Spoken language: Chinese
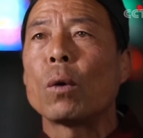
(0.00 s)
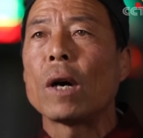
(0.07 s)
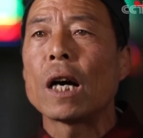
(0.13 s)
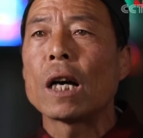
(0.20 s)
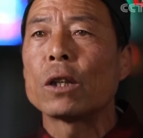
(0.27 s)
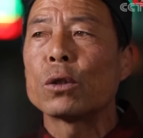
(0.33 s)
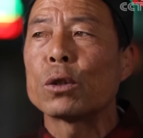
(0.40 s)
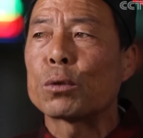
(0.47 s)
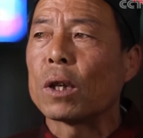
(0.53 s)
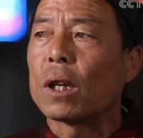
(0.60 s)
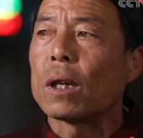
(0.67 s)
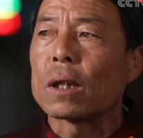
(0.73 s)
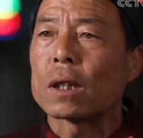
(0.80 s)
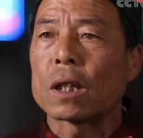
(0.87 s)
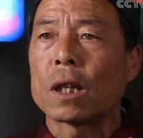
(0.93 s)
花油
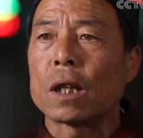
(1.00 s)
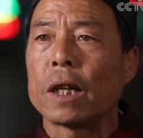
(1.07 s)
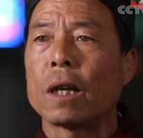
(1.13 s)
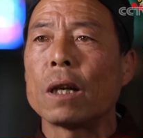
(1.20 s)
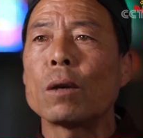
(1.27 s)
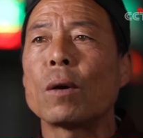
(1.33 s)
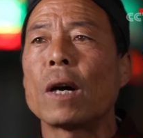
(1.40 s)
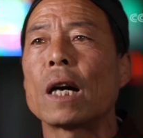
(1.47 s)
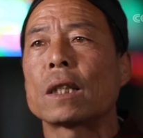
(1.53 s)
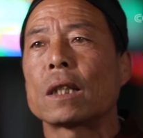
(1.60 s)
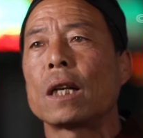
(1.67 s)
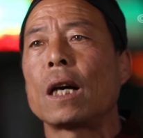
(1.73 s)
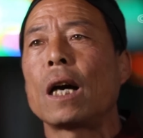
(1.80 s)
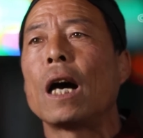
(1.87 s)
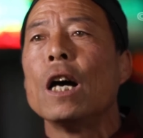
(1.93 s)
饺子凉花
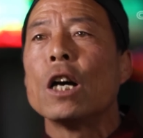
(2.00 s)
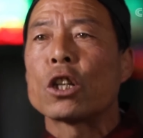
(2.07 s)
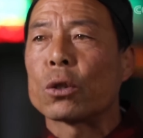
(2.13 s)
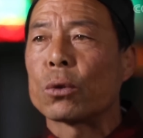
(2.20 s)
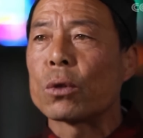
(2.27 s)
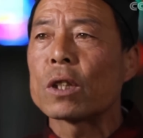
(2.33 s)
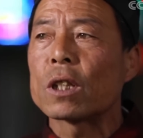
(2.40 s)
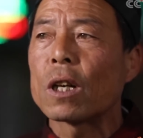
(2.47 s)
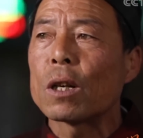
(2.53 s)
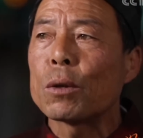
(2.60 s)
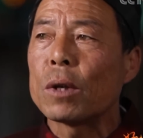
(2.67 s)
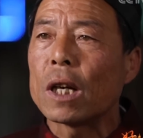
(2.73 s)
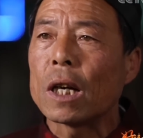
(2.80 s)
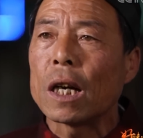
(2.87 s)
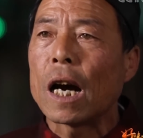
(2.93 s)
子，手
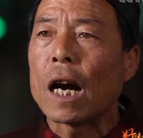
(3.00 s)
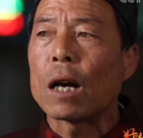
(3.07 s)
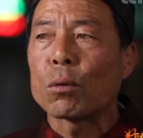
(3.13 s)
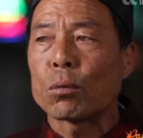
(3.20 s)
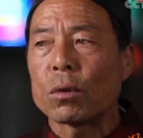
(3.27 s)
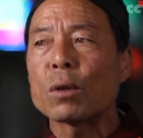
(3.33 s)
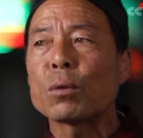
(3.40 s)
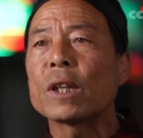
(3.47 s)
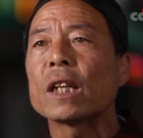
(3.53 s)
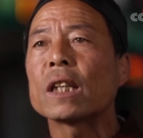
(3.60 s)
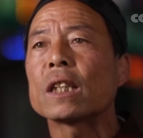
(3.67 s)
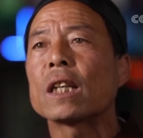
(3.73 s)
上月呀芦葵